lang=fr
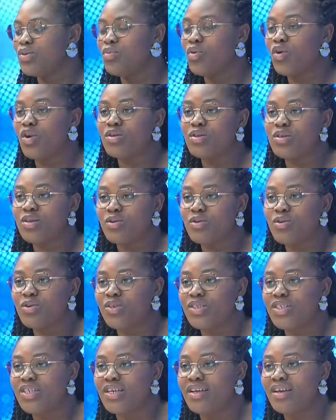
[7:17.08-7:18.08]
me lance dans le
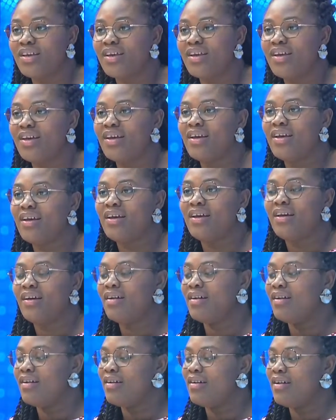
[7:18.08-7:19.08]
coaching.
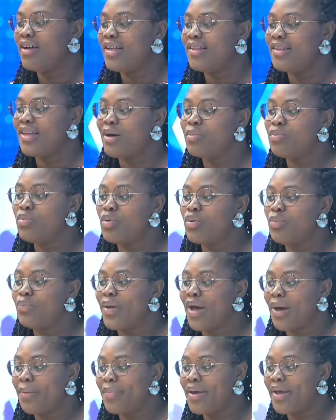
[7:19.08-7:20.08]
Euh, et Tarbes me
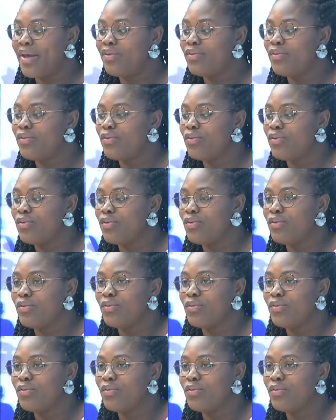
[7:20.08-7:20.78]
permet de... Vous